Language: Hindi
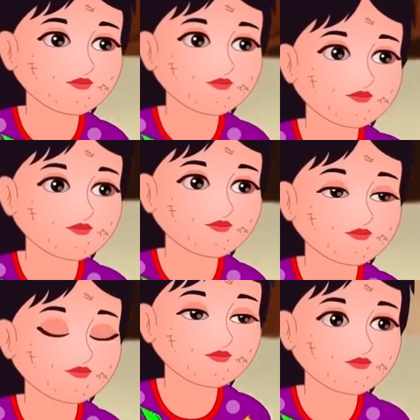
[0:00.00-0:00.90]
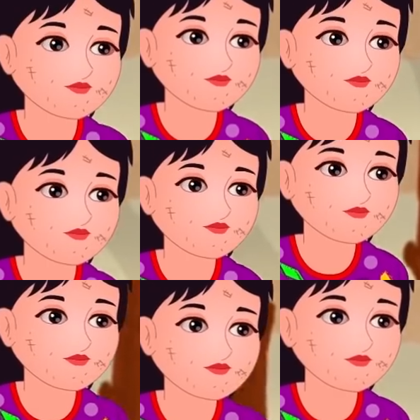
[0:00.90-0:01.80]
दोनों से नहीं हो पाता
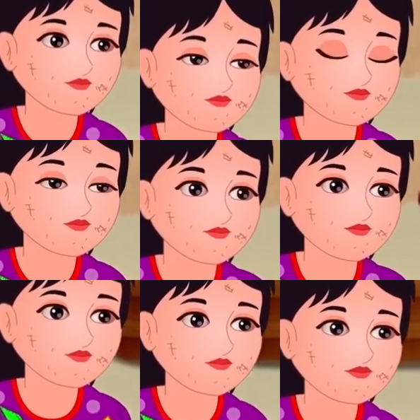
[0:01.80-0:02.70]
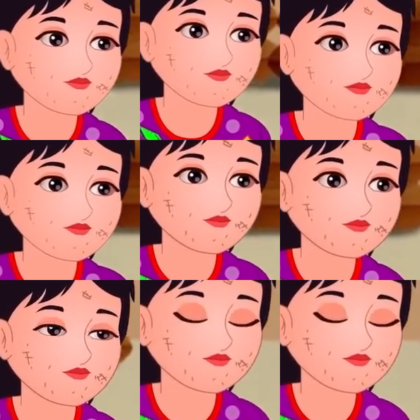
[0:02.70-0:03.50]
उन दोनों ने मिट्टी इकट्ठा की